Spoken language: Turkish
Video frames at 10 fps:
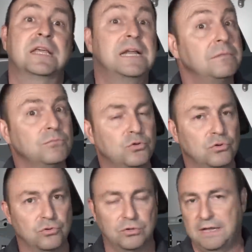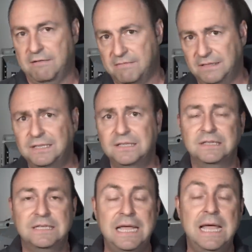Genel Müdürlüğü'nün
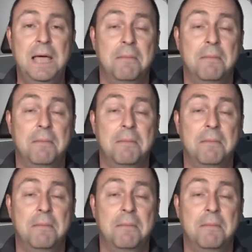envanterinde